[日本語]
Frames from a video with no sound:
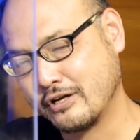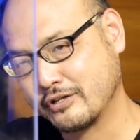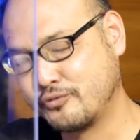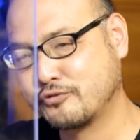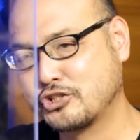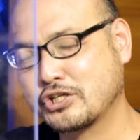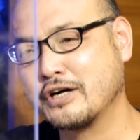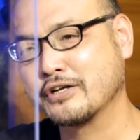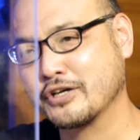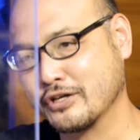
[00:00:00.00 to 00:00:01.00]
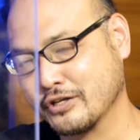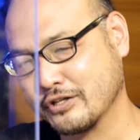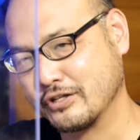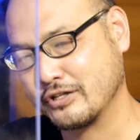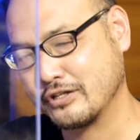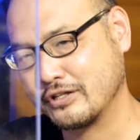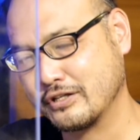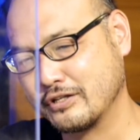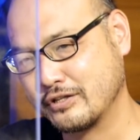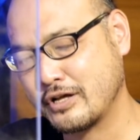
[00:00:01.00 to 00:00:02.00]
福祉関係
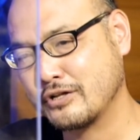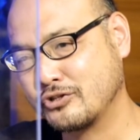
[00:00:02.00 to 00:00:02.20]
な